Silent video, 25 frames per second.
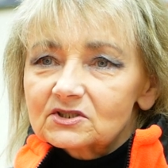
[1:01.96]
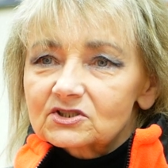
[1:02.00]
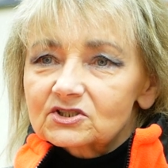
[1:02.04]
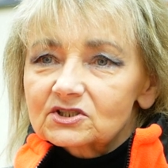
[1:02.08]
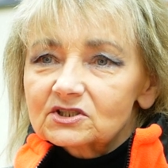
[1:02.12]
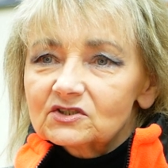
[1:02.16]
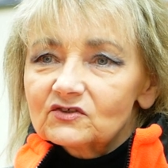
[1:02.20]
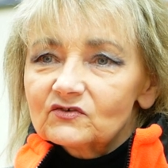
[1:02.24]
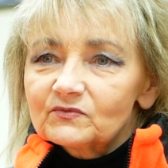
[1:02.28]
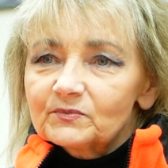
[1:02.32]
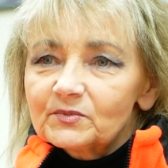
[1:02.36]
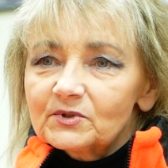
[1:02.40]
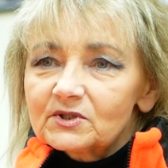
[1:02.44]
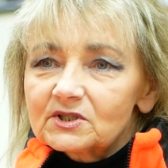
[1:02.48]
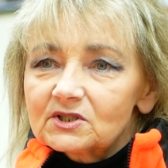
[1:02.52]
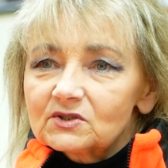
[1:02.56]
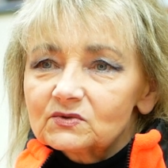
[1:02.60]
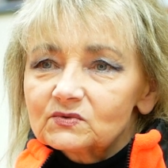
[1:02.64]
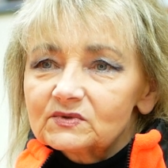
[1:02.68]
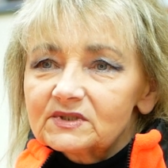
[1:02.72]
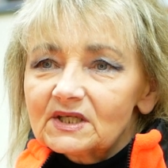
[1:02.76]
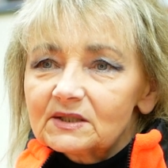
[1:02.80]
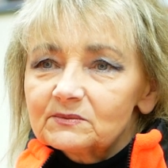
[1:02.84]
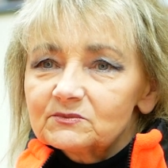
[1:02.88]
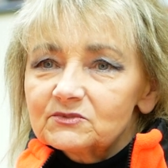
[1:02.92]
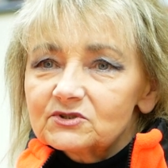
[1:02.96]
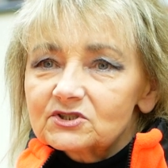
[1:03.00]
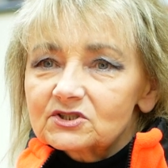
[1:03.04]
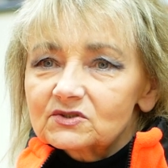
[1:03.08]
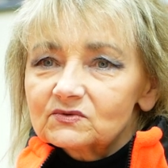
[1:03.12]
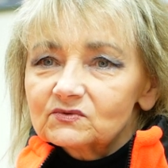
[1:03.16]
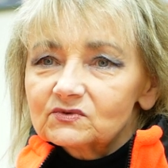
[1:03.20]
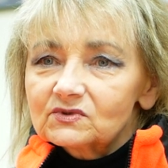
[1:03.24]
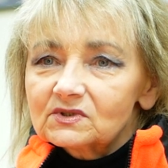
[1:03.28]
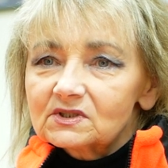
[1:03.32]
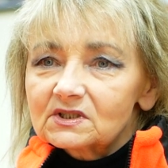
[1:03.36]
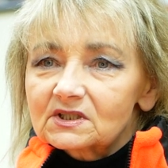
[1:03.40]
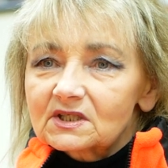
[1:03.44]
jeżeli w porę udamy
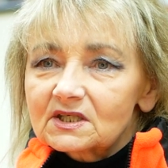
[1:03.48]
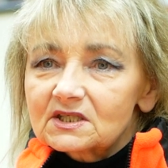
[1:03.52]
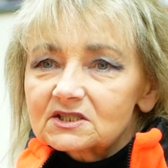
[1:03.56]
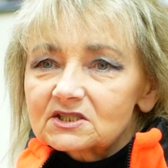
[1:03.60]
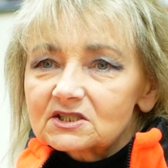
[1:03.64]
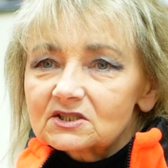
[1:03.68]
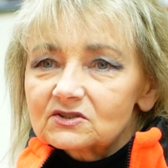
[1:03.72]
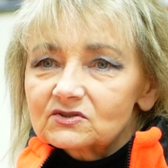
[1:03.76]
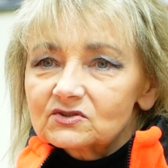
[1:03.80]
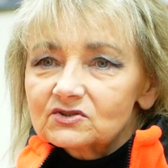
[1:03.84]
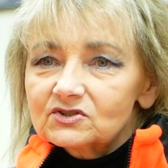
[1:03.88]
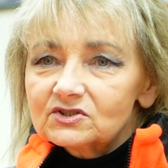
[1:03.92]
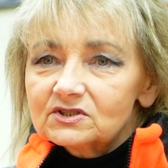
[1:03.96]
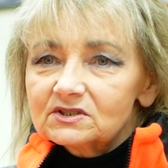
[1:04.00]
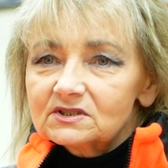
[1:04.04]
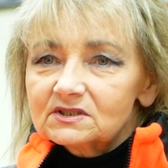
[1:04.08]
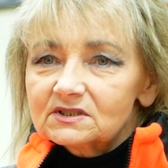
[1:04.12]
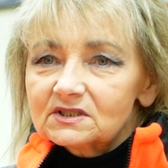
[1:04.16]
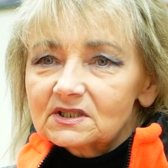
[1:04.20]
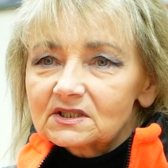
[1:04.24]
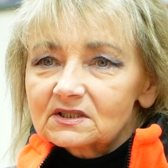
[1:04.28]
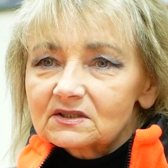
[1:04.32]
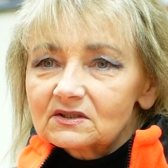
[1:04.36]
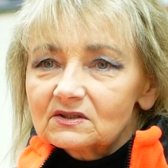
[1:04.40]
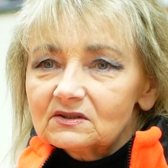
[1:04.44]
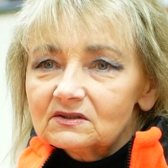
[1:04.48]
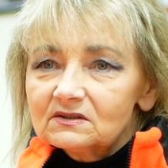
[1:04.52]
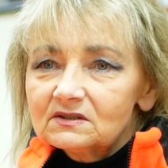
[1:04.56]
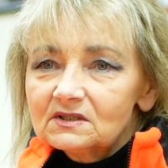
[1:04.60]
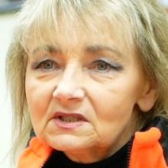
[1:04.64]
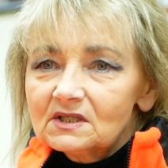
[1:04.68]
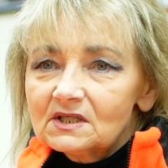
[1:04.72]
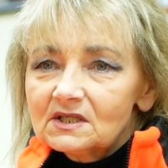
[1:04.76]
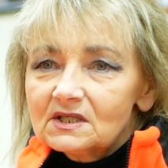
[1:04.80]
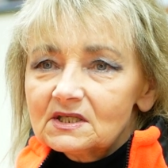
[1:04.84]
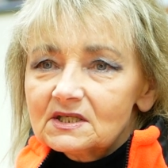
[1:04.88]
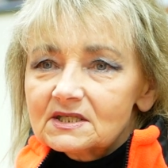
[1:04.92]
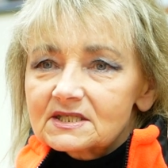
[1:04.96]
się do lekarza rodzinnego,
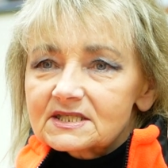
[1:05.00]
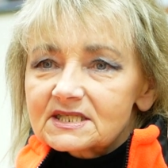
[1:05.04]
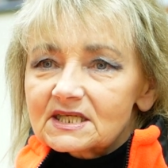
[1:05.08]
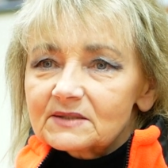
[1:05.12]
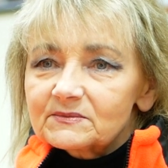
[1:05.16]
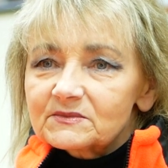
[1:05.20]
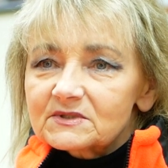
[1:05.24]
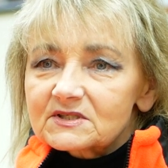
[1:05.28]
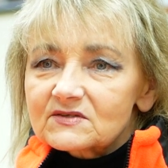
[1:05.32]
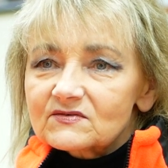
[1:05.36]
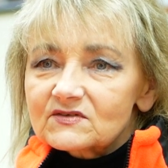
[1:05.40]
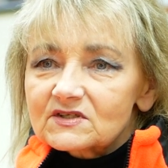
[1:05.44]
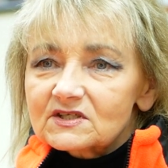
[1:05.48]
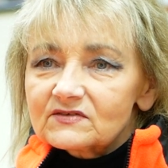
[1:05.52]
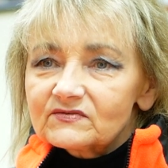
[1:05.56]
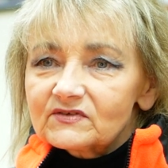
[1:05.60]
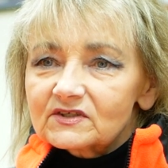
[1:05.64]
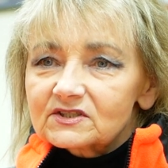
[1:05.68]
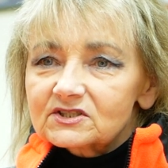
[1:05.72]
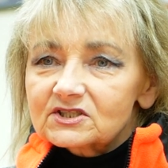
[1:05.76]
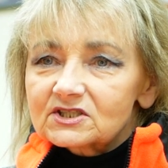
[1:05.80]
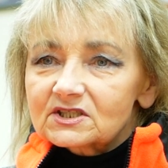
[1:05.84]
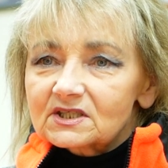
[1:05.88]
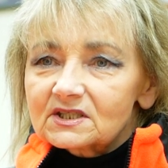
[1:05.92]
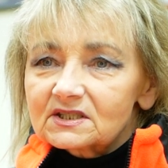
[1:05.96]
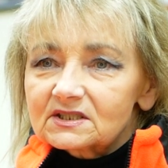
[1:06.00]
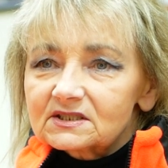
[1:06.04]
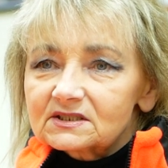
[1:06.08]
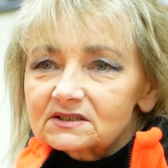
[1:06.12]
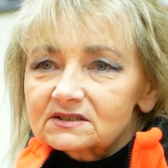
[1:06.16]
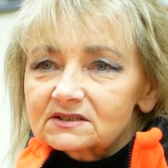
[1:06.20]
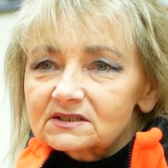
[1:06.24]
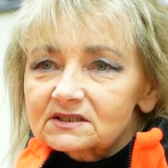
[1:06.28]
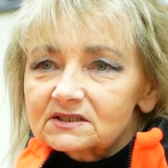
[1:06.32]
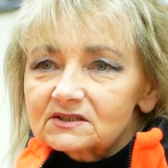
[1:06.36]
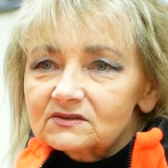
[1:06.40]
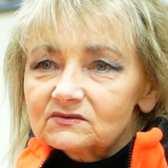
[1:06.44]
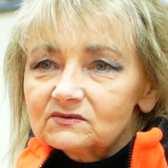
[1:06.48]
zamiast wzywać
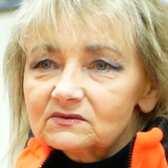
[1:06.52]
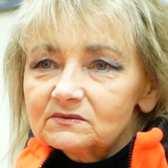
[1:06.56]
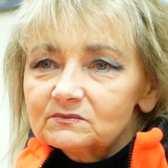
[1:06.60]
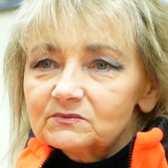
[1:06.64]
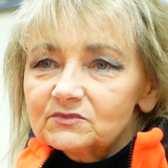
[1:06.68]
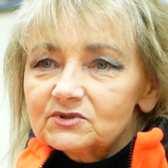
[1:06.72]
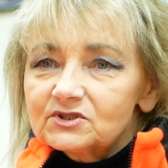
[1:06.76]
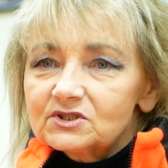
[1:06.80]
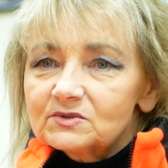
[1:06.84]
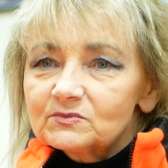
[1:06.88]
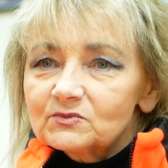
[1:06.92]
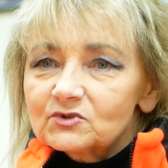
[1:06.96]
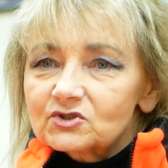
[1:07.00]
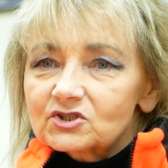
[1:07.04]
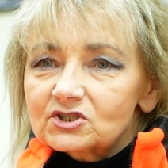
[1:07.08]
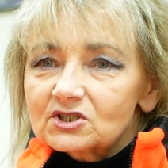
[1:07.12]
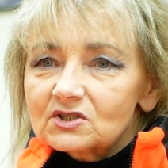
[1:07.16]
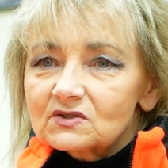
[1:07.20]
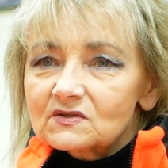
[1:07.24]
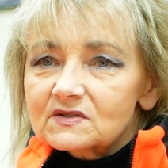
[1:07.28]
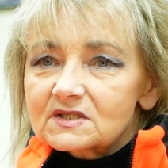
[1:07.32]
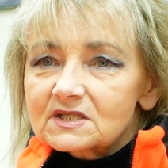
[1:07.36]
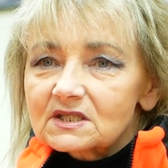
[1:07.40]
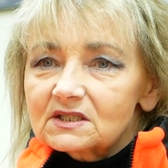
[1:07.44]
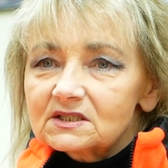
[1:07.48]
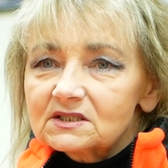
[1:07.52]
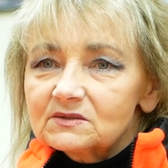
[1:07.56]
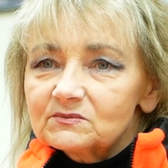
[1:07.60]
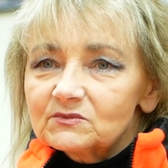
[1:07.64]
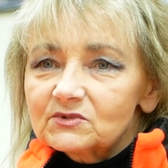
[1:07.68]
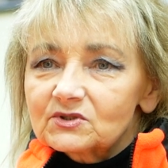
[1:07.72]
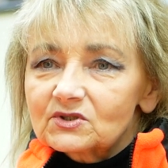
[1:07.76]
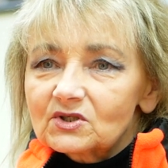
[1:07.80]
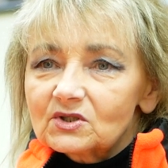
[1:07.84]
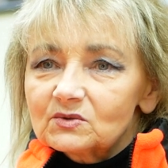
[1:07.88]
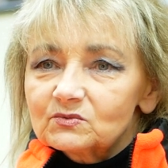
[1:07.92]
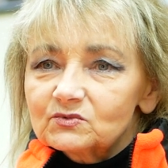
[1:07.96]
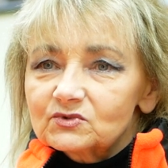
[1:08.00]
karetkę, być może
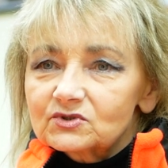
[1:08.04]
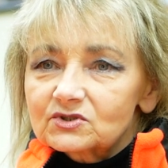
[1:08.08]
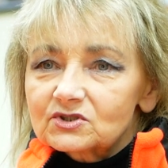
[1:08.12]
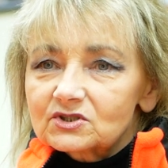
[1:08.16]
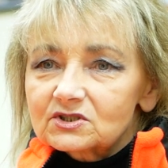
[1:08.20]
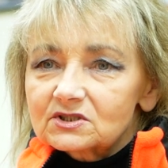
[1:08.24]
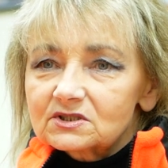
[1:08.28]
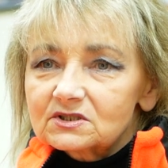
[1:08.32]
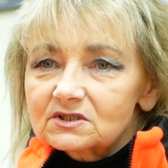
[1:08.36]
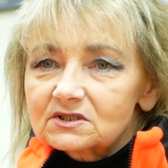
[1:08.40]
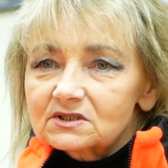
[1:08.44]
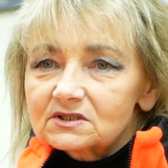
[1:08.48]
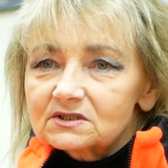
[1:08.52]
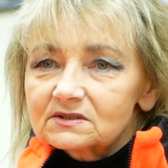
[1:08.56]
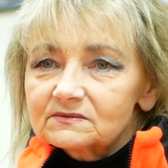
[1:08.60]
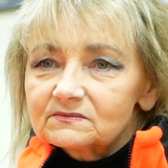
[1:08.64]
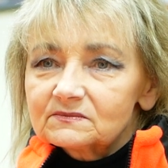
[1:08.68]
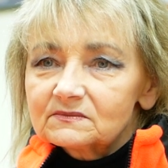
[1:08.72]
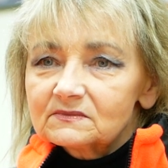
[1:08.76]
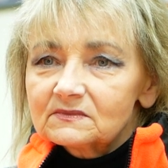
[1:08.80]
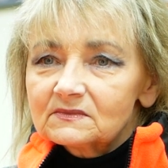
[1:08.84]
ocalimy komuś życie.